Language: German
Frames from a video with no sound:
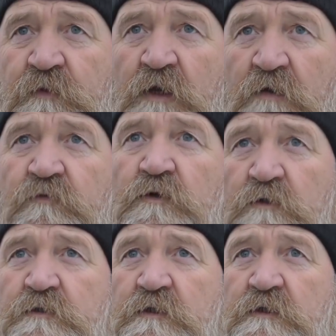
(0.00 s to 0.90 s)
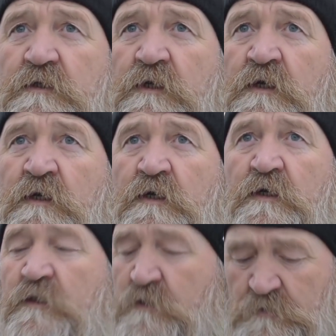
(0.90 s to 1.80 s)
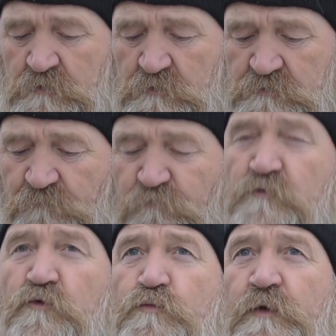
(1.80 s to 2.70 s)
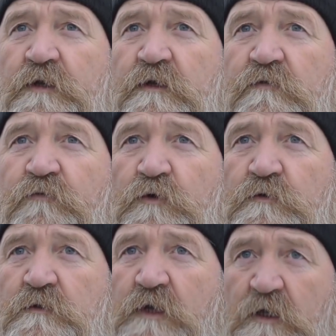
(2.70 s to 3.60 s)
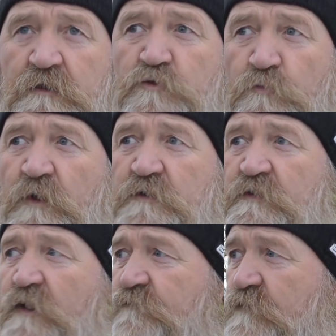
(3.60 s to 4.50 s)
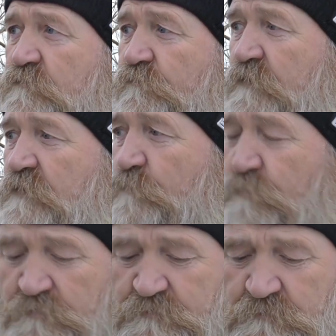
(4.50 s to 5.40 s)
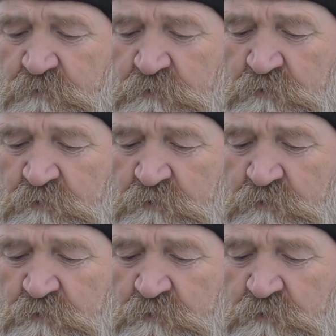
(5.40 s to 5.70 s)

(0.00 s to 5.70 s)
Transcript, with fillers: Da haben wir doch die äh, Samtfußrüblinge gefunden und da hatte ich schon genau. mal gesagt, was zu Winterpilzen.